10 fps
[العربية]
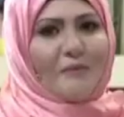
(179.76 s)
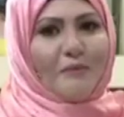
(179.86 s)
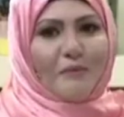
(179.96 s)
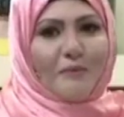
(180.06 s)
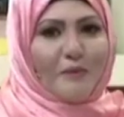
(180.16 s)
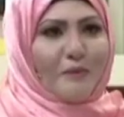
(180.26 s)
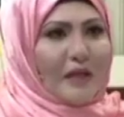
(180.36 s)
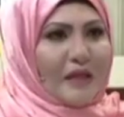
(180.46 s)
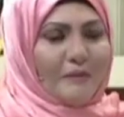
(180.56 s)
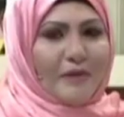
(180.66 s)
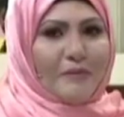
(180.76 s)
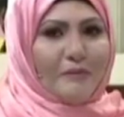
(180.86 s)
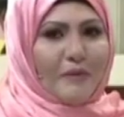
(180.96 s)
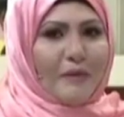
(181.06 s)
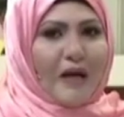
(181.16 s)
اللي معناها
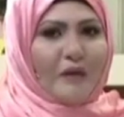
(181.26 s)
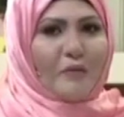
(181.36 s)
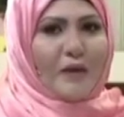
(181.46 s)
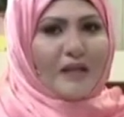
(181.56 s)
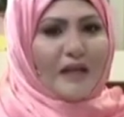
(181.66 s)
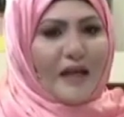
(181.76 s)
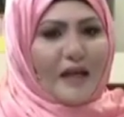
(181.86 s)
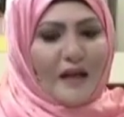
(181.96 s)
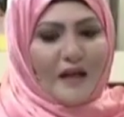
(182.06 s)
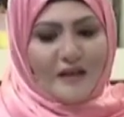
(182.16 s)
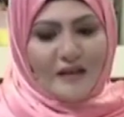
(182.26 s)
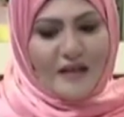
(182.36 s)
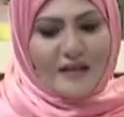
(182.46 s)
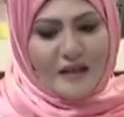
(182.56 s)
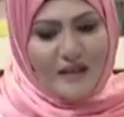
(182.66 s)
بما انه معناها
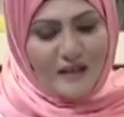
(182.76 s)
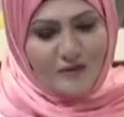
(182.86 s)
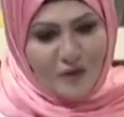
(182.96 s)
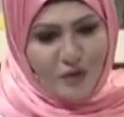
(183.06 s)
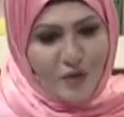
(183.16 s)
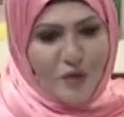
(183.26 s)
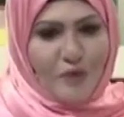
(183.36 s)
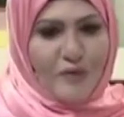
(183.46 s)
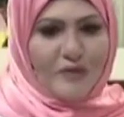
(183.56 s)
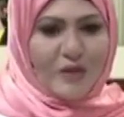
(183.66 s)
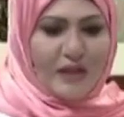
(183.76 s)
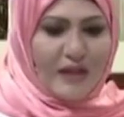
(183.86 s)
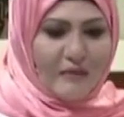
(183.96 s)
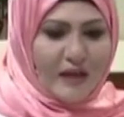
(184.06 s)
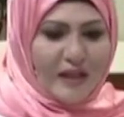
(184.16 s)
دراستك كانت في تونس وبعد مشيت